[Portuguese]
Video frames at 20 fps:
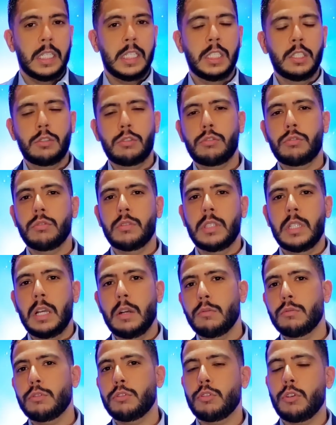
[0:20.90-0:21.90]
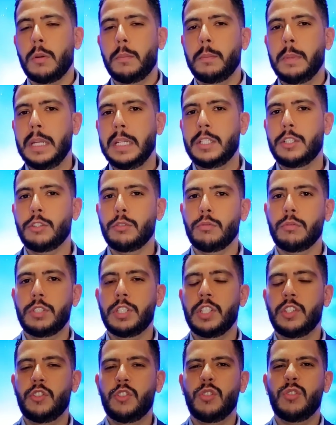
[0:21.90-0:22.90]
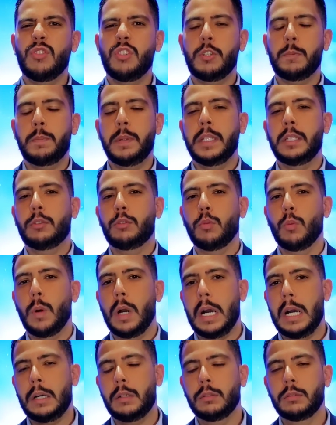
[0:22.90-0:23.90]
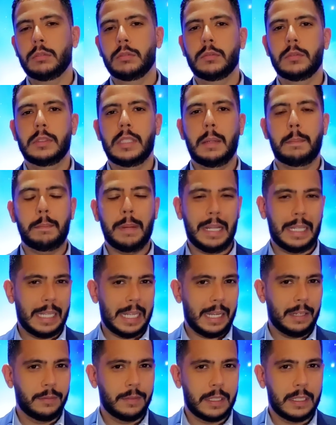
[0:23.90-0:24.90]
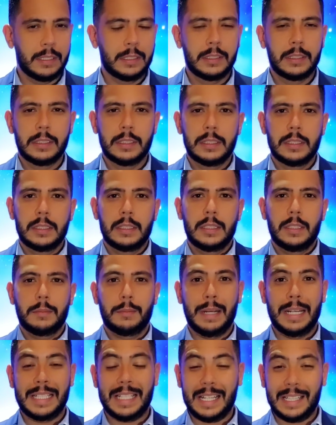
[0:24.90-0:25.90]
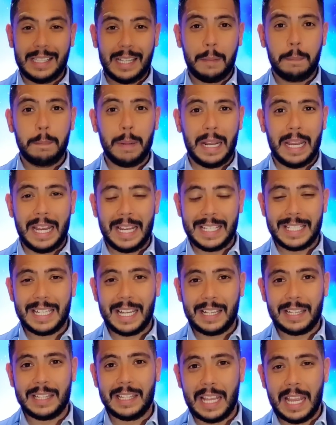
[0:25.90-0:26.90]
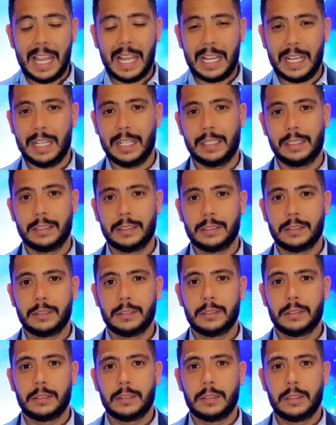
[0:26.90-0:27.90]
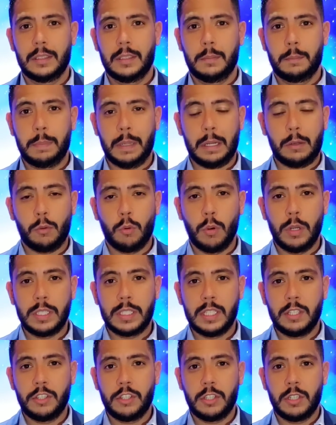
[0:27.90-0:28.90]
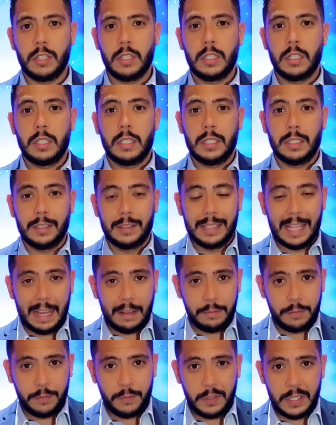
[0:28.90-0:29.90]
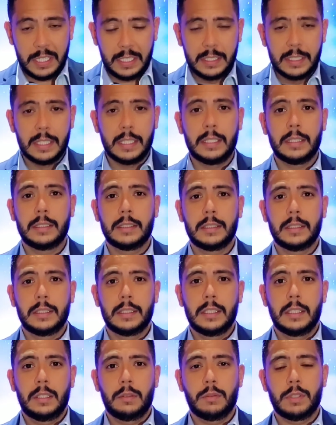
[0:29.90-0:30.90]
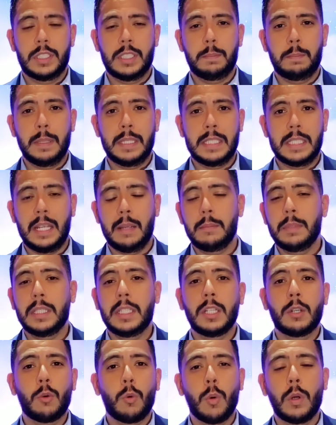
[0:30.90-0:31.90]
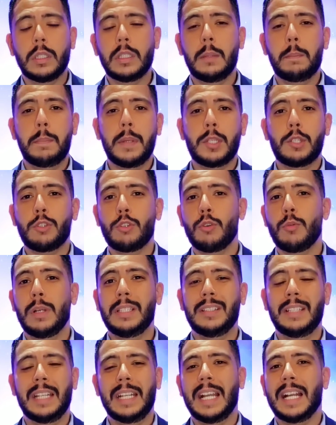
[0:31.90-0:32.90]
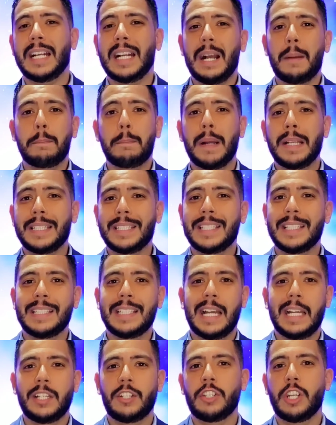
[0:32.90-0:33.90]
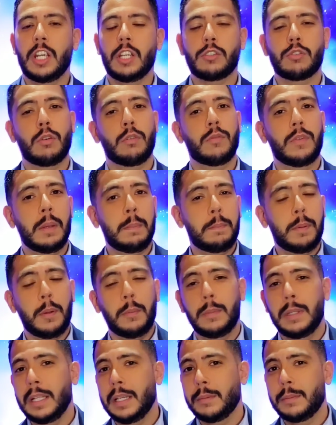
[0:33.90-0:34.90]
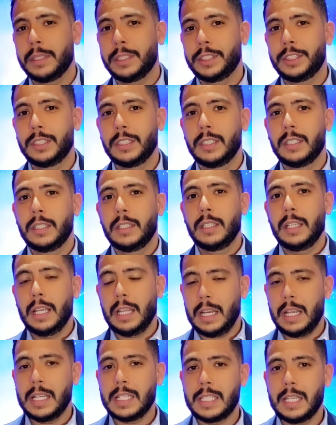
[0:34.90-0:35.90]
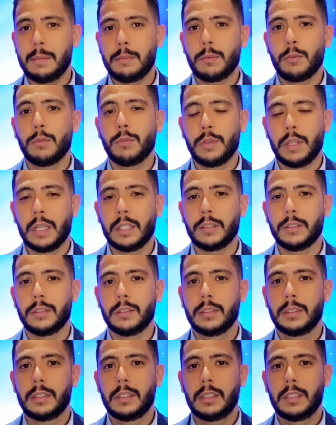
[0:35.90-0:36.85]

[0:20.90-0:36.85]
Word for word: Isso não somente no sentido espiritual da palavra, mas até para essa terra, para coisas da vida, você percebe que quando a pessoa tem a capacidade de resolver problemas, ela recebe o governo.